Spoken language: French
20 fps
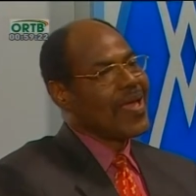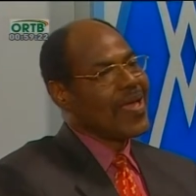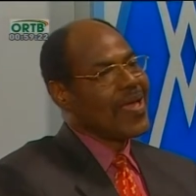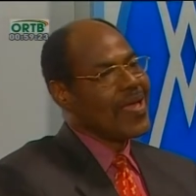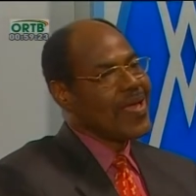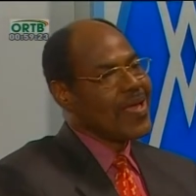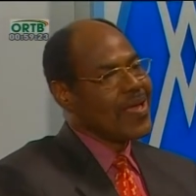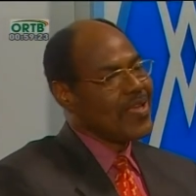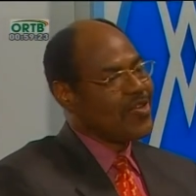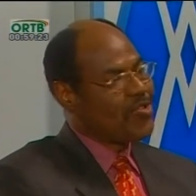
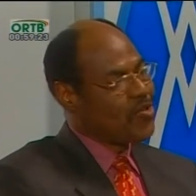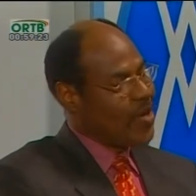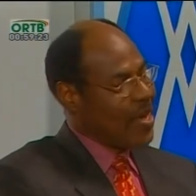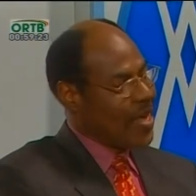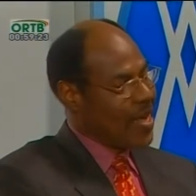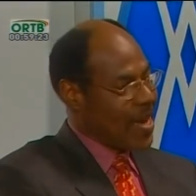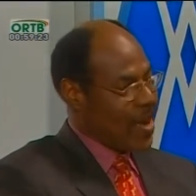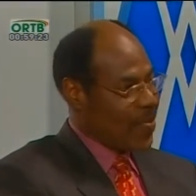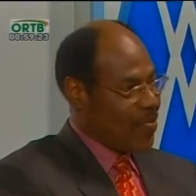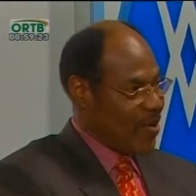Et je
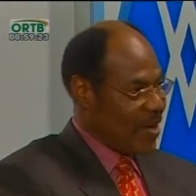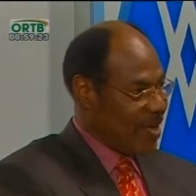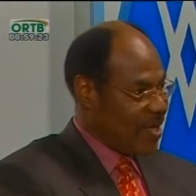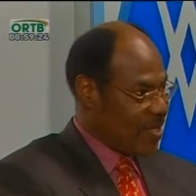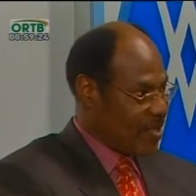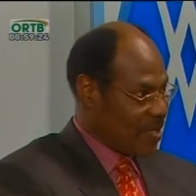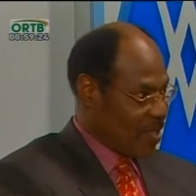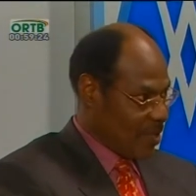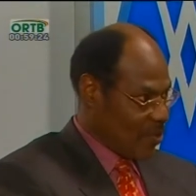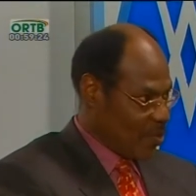l'ai
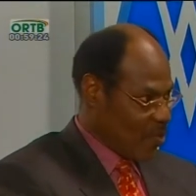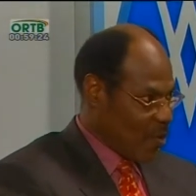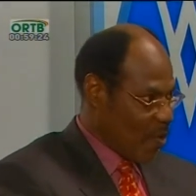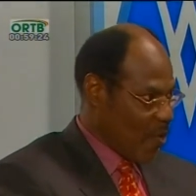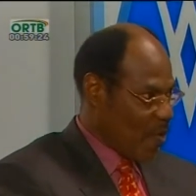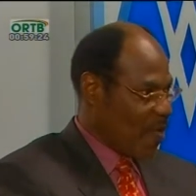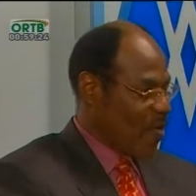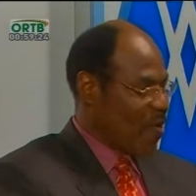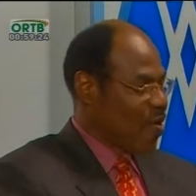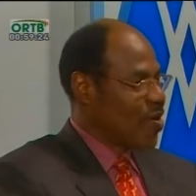rappelé
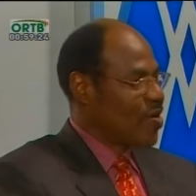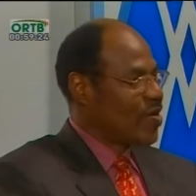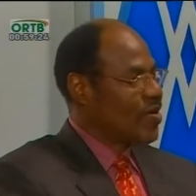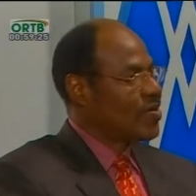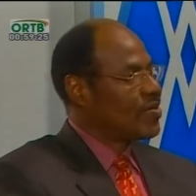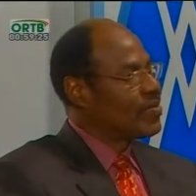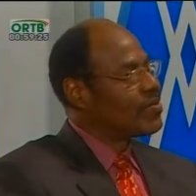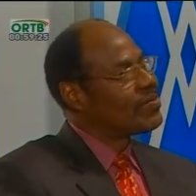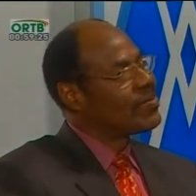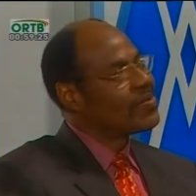tantôt,
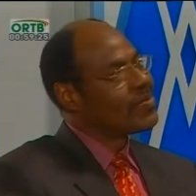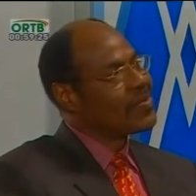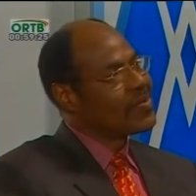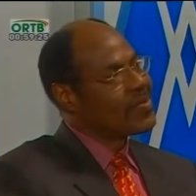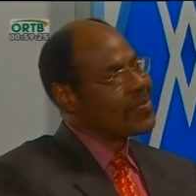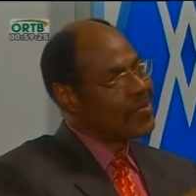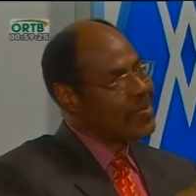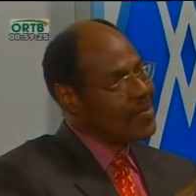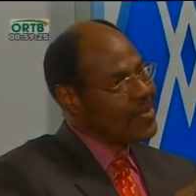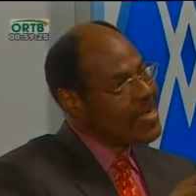
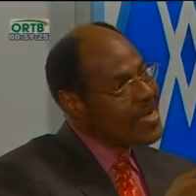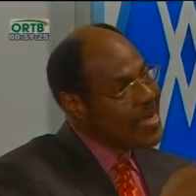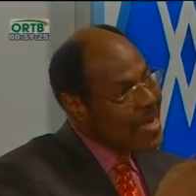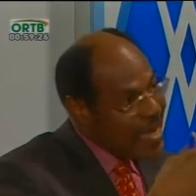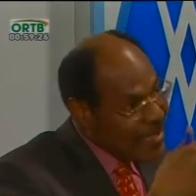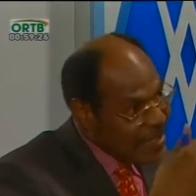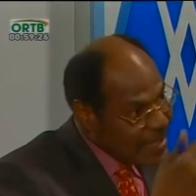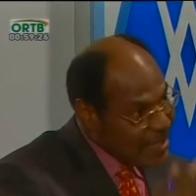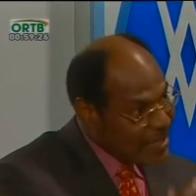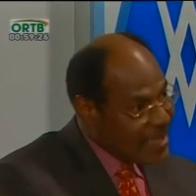il
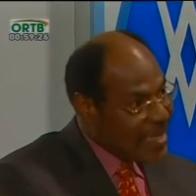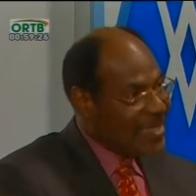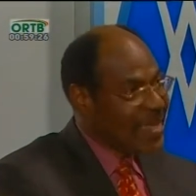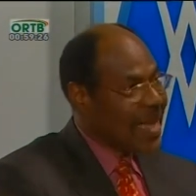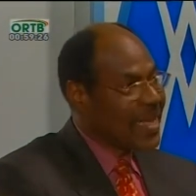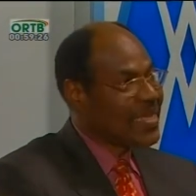existe déjà